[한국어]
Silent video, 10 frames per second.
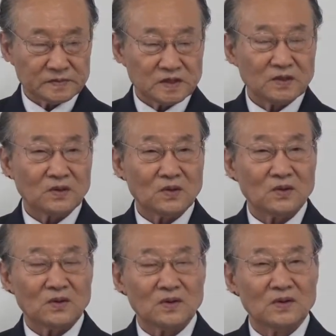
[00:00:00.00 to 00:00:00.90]

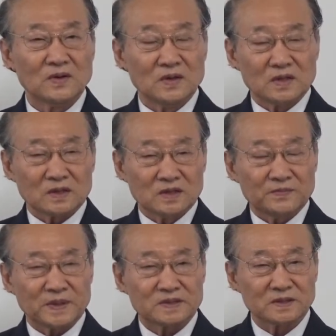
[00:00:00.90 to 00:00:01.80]
그리고 그
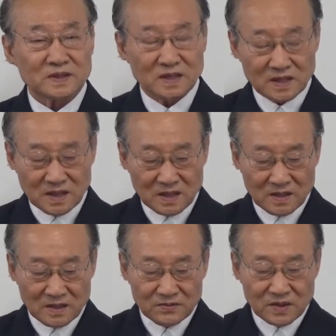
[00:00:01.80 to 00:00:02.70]

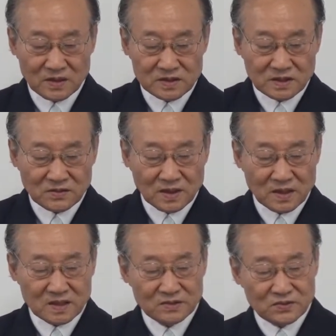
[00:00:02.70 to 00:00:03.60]
백성들에게 우리가
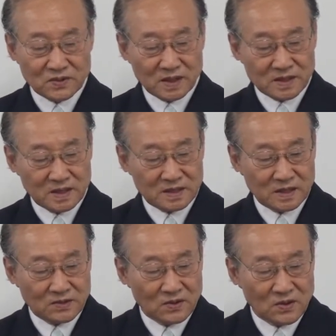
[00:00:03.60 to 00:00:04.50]
성곽을 건축하자 할
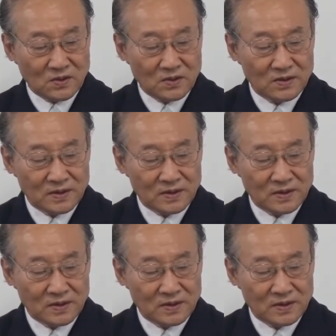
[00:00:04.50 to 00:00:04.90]
때도